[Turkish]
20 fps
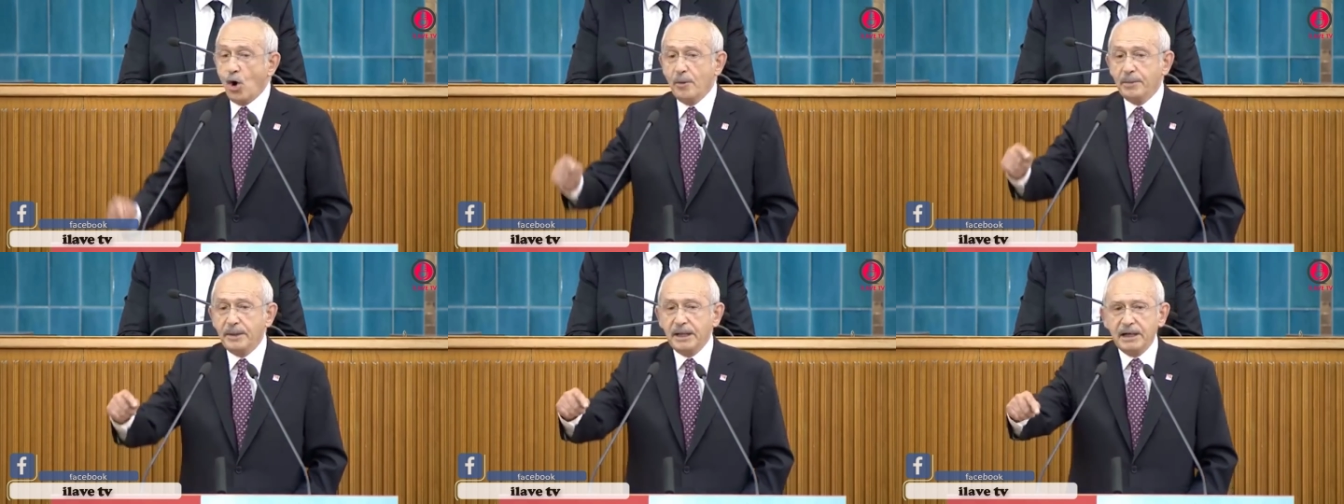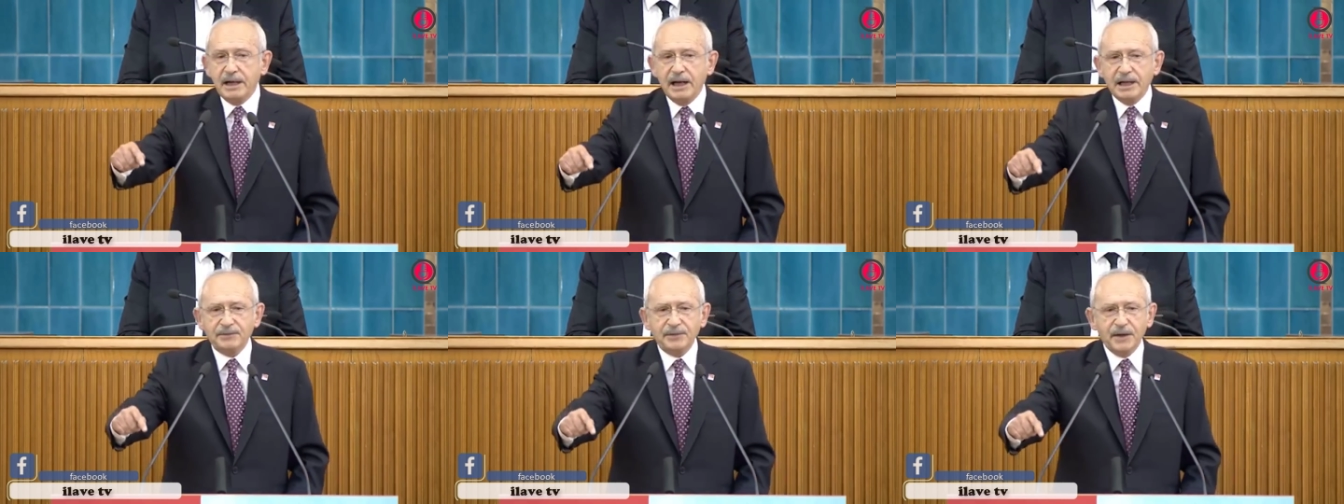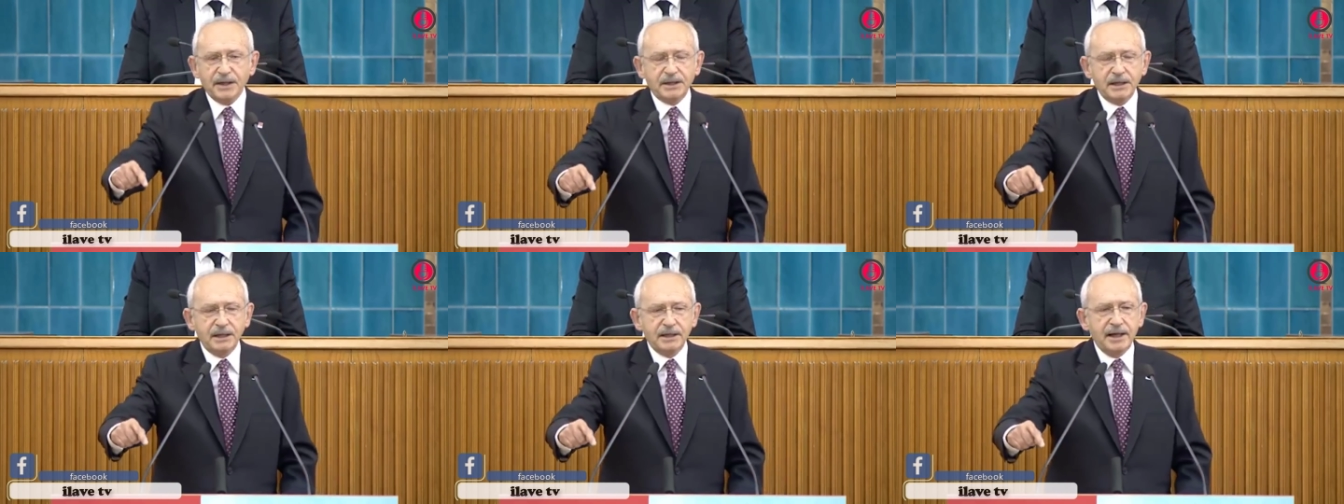O
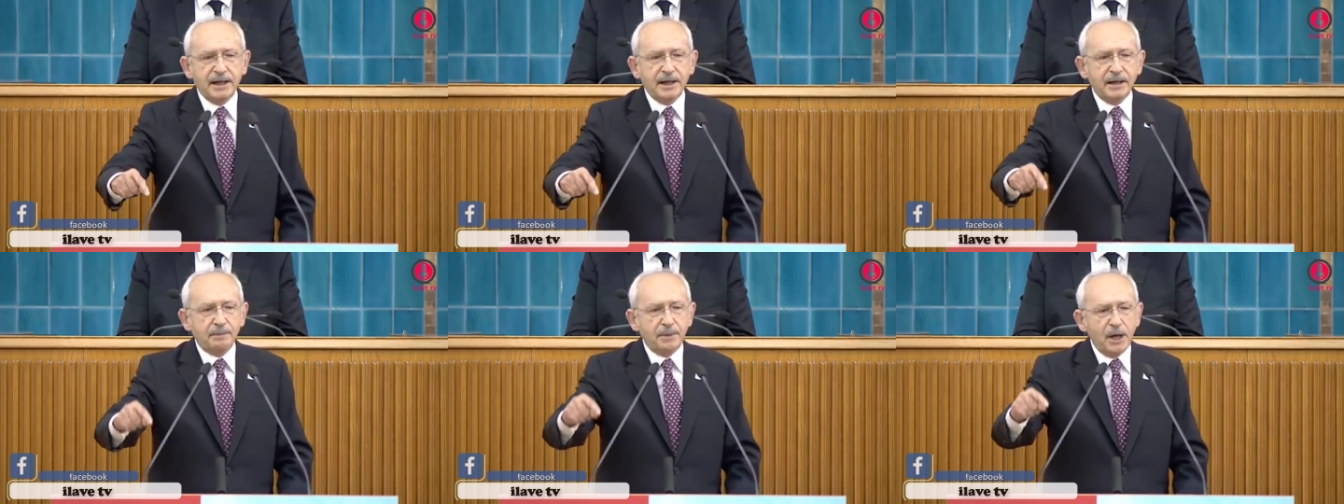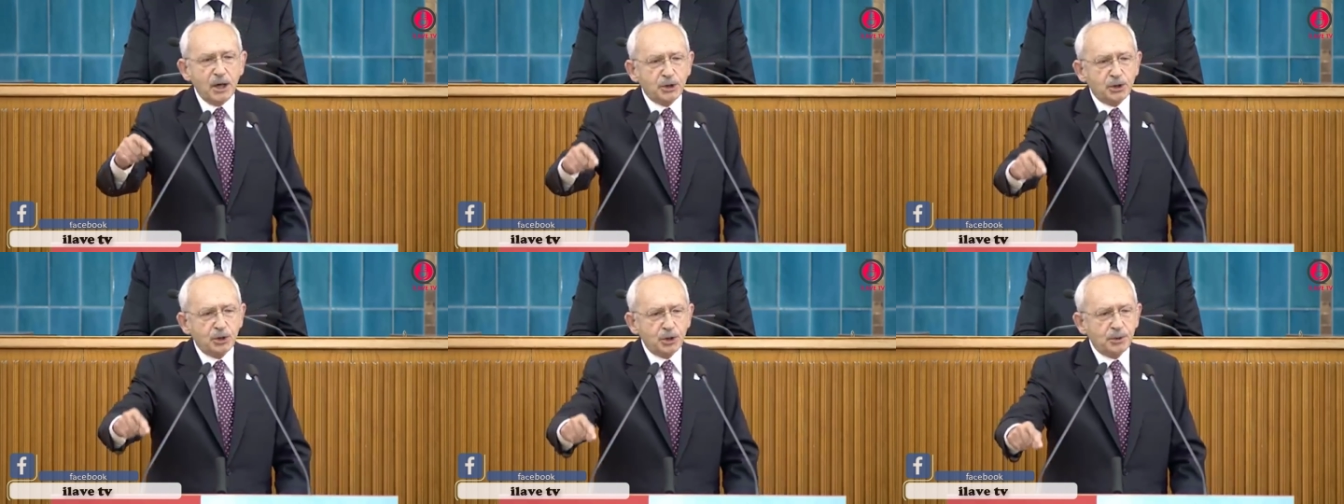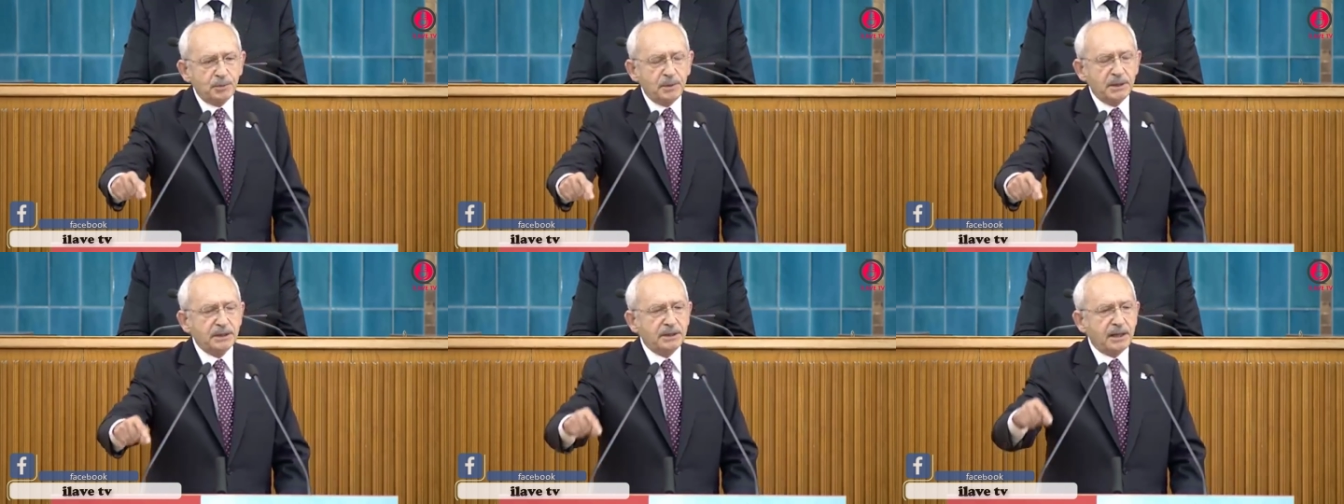milletvekilleri
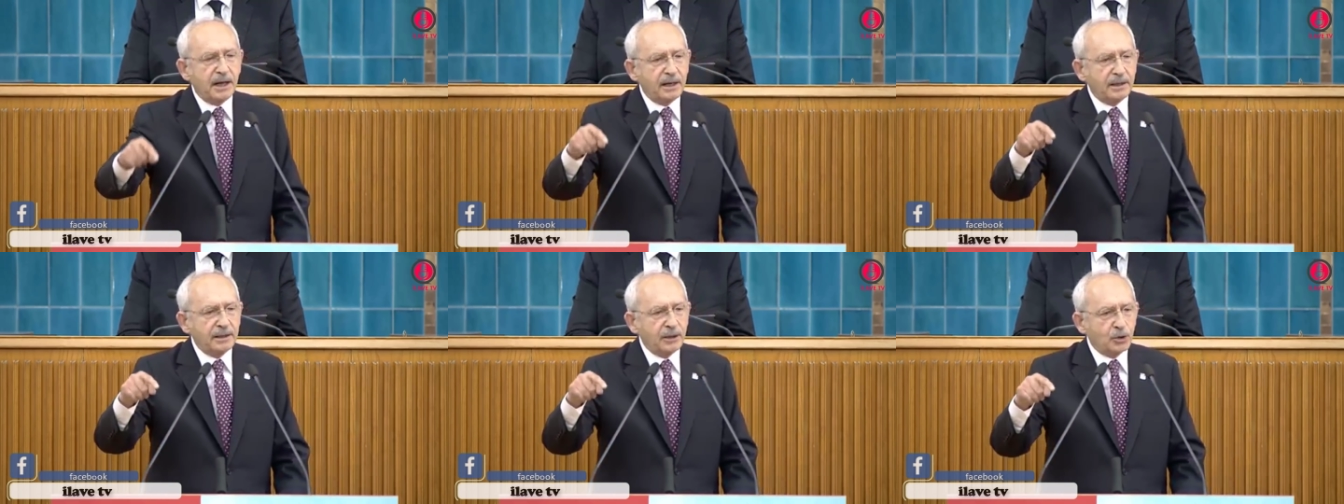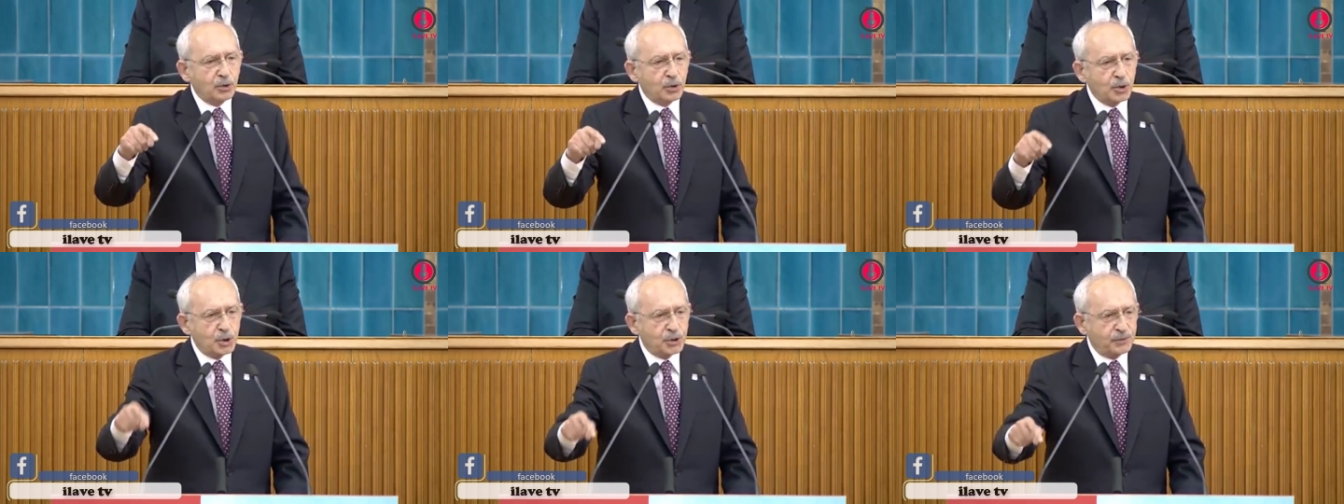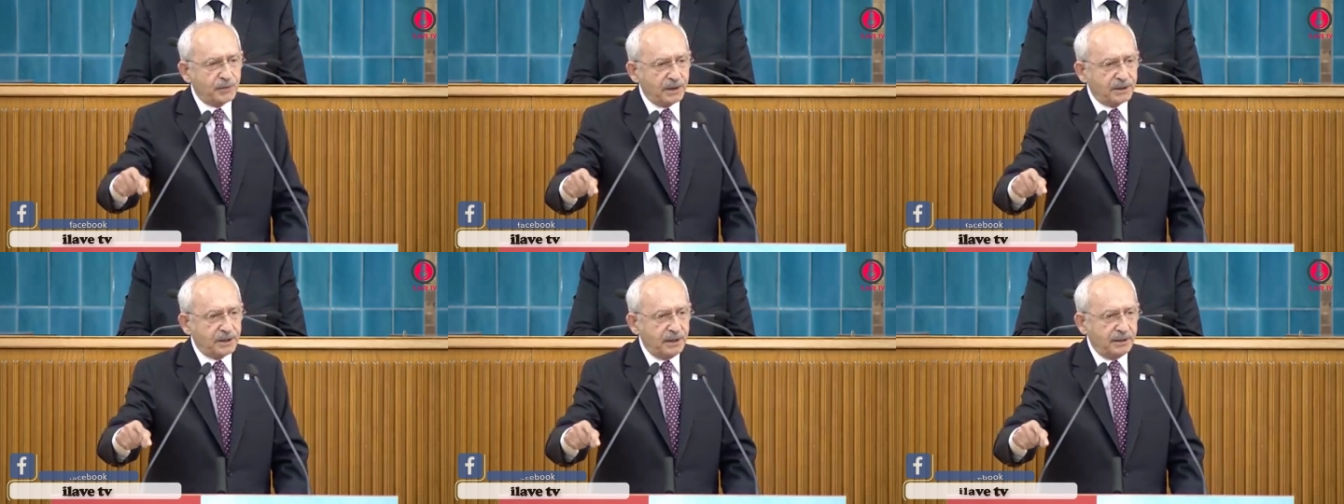500 bin liralık
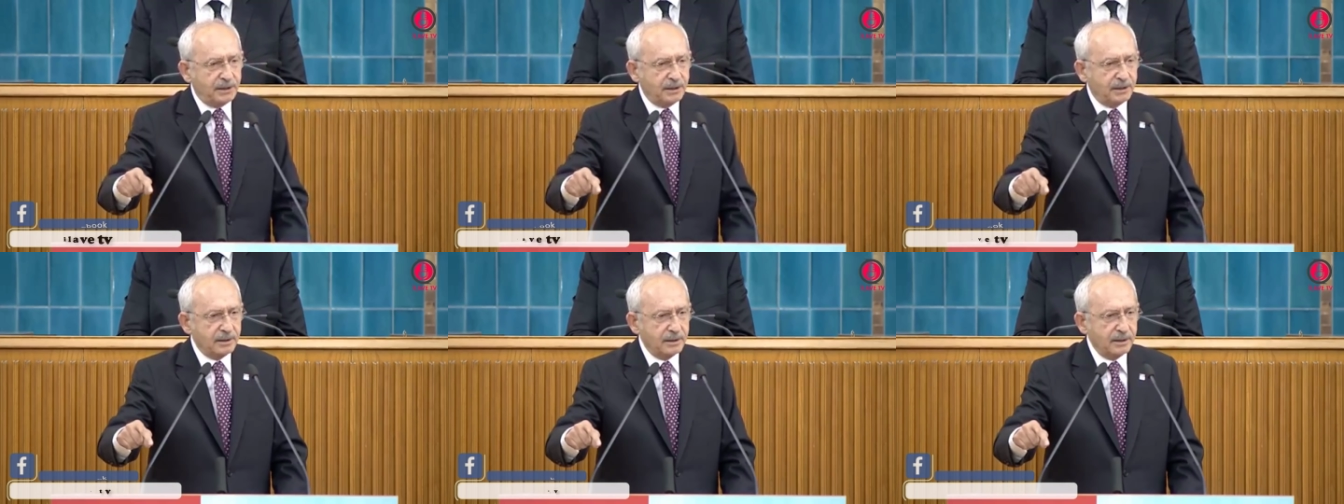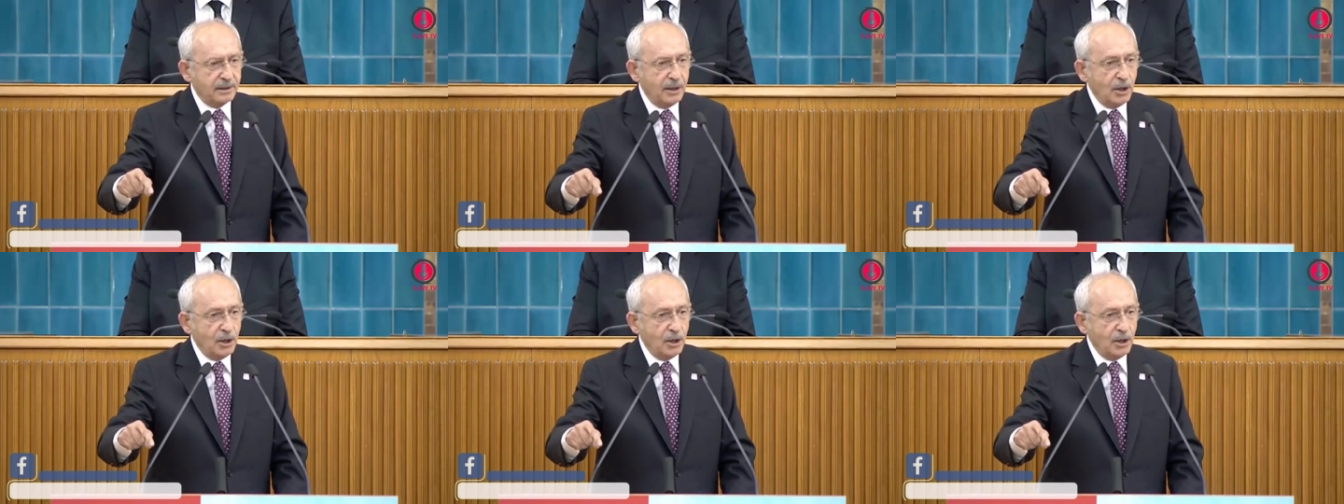rüşvetin